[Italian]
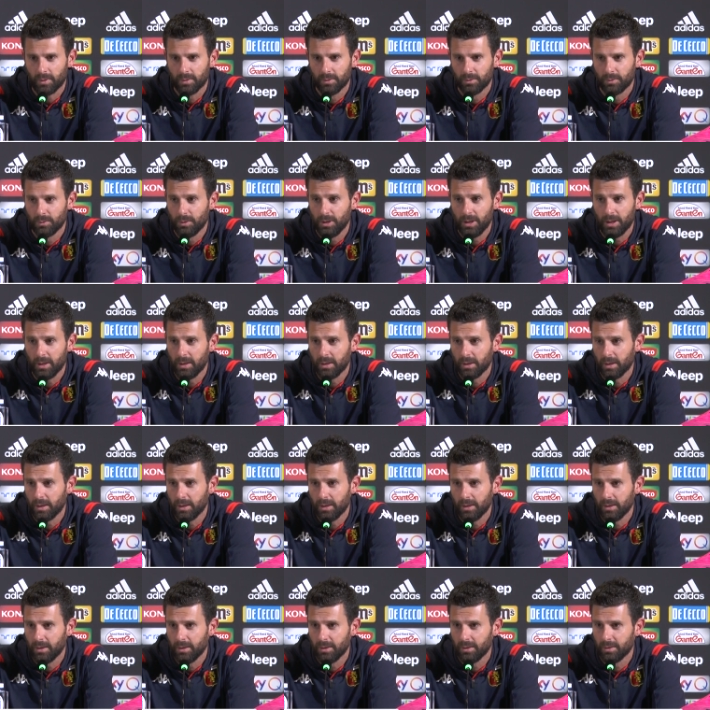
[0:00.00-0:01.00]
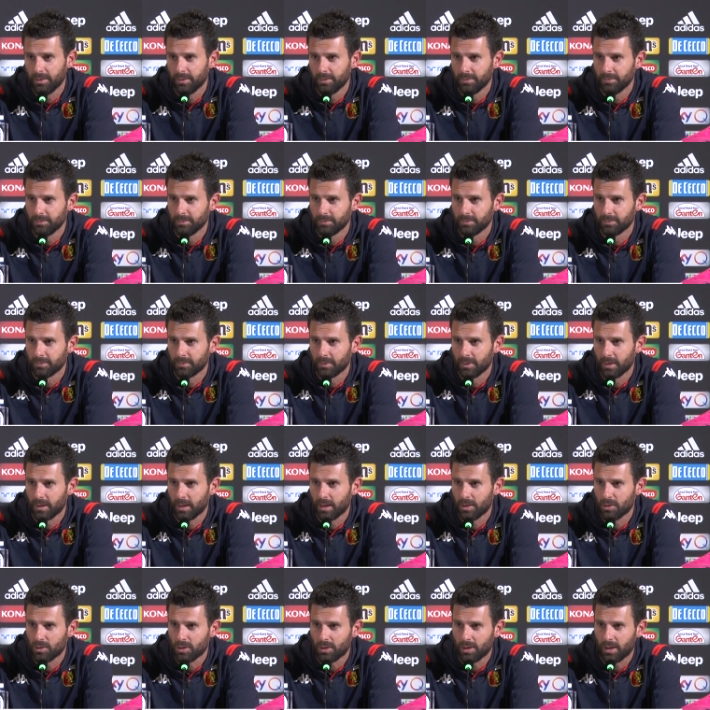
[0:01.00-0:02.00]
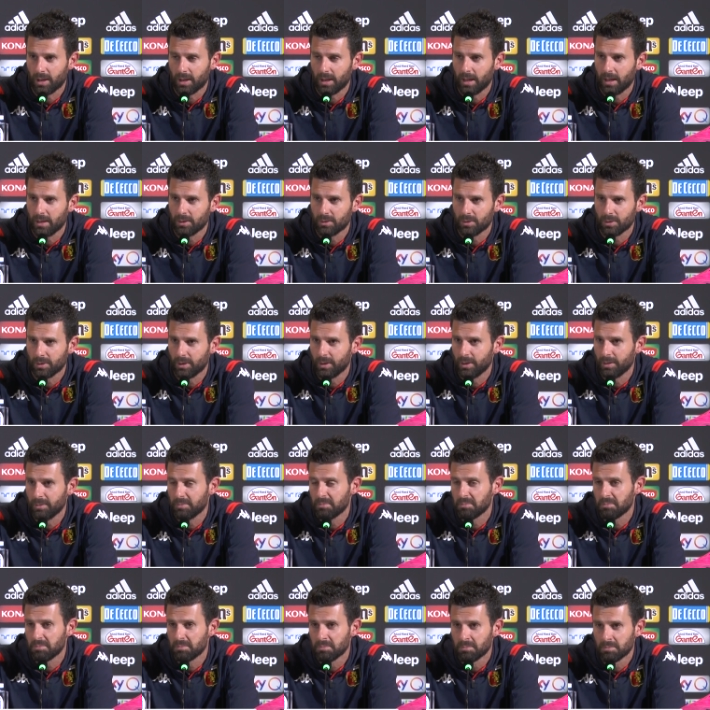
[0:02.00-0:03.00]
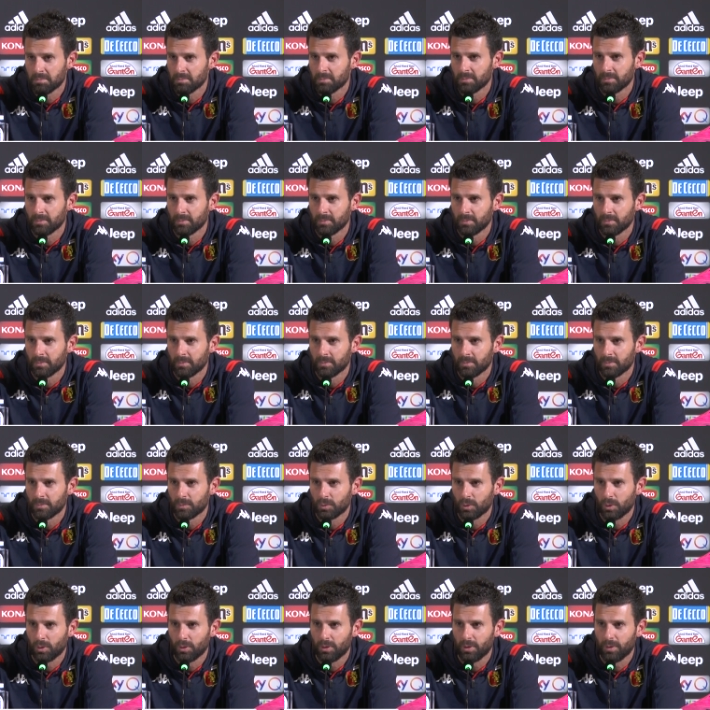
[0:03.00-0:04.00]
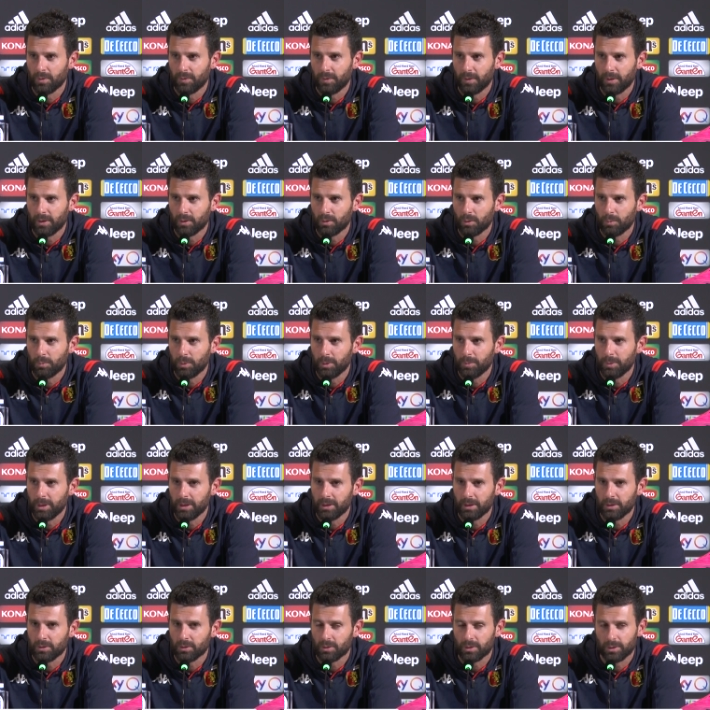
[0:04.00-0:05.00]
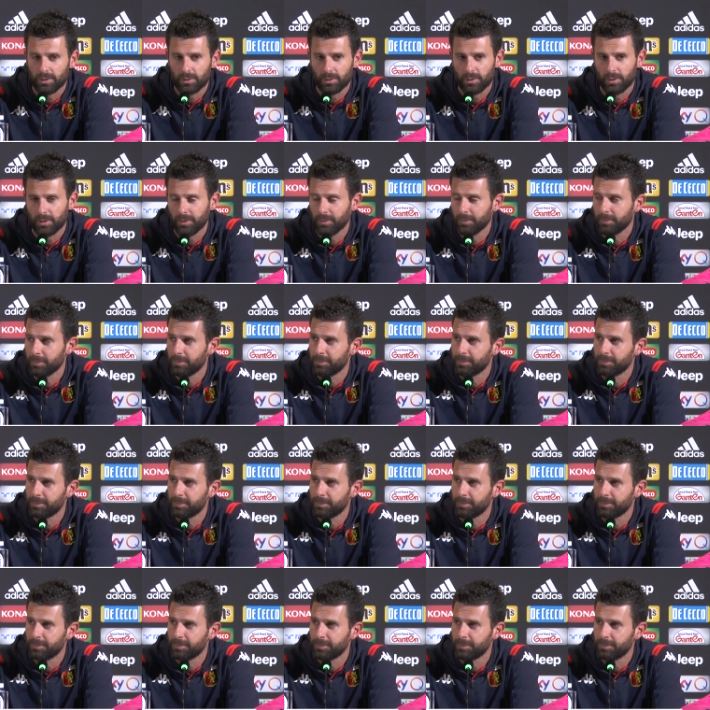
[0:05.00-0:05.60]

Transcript: unita e, e che gioca a calcio e solo devo fare i complimenti ai giocatori.